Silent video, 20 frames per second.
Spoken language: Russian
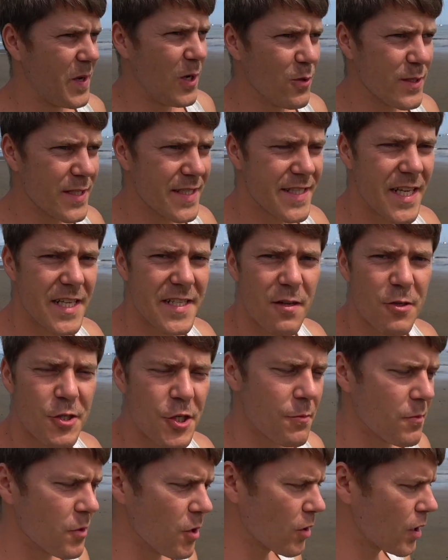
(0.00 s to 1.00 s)
Плюс здесь
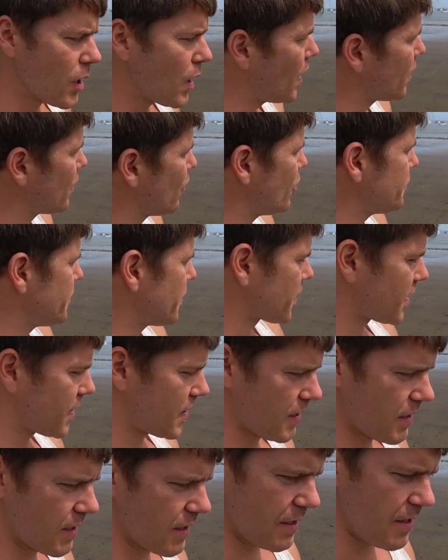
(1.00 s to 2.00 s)
очень много лодок,
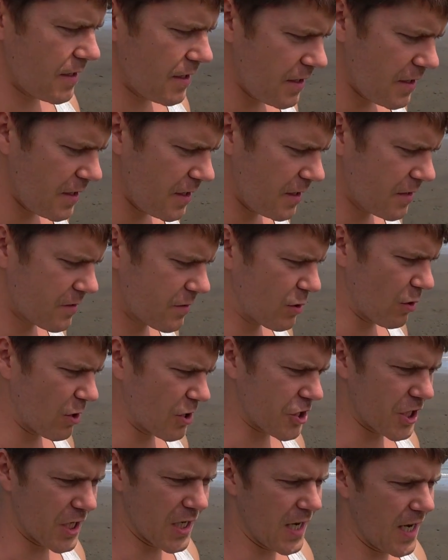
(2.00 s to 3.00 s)
э, и
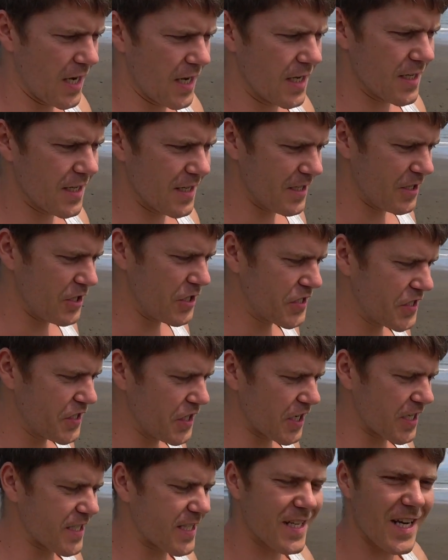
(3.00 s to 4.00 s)
тоже э, из
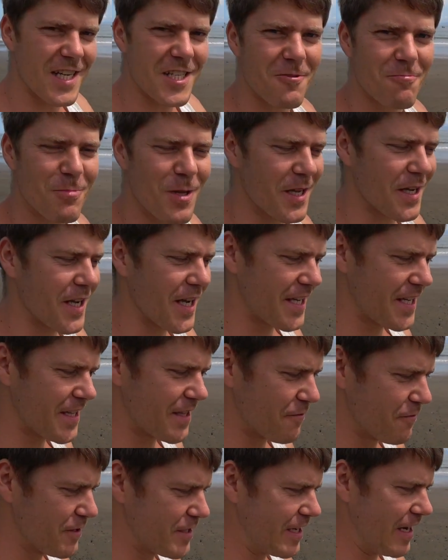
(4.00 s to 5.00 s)
них, скажем так,
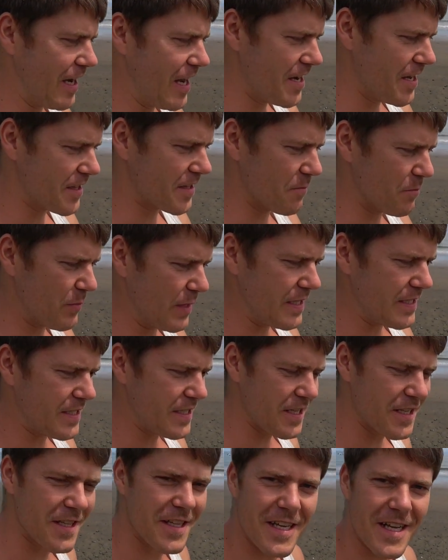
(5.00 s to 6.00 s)
какие-то выделения там
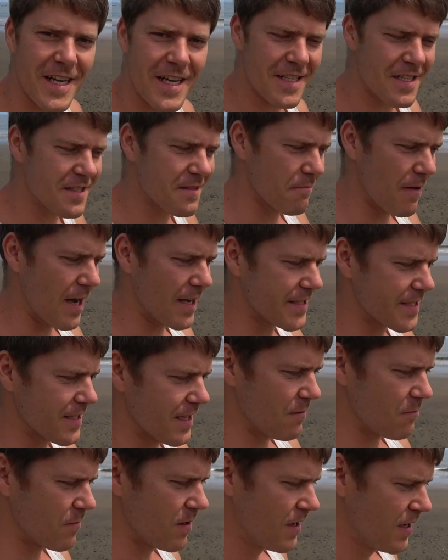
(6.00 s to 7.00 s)
бензина с
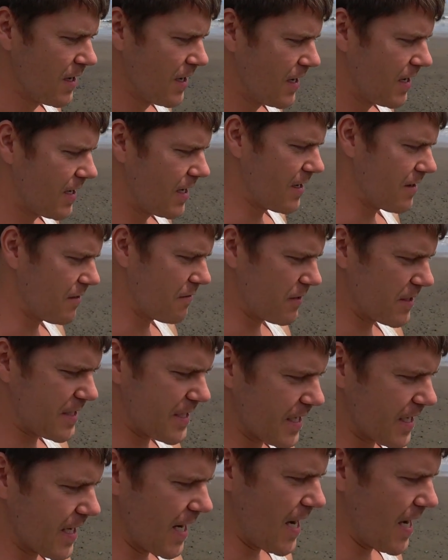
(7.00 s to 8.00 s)
маслом э,
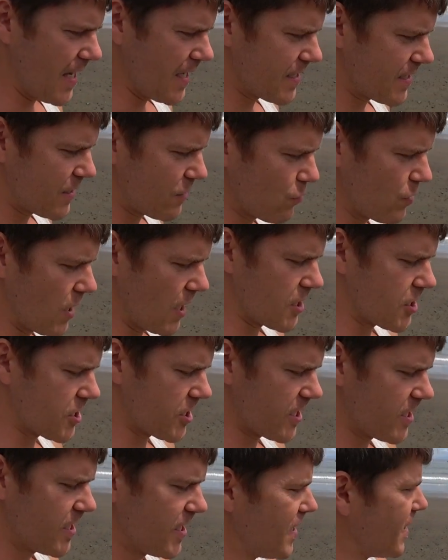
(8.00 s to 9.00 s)
вытекает сюда
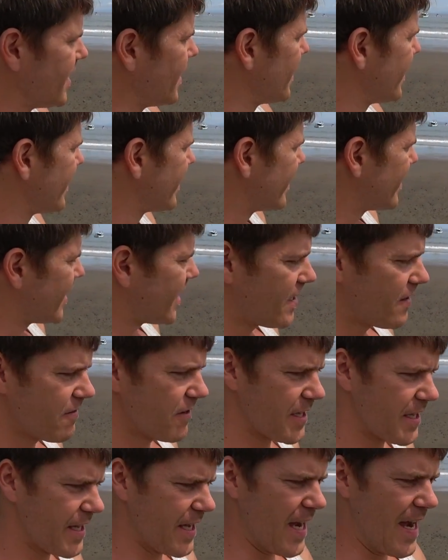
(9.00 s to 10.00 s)
же, в
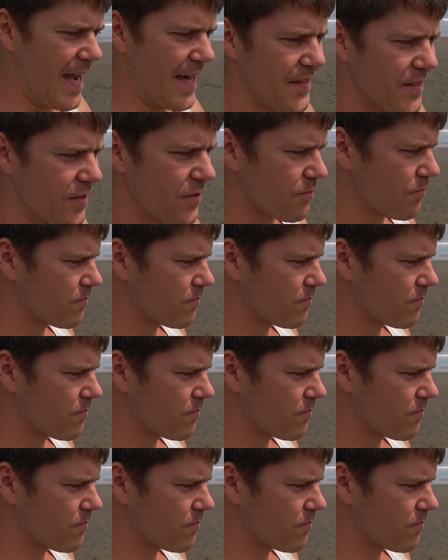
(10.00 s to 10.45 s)
океан.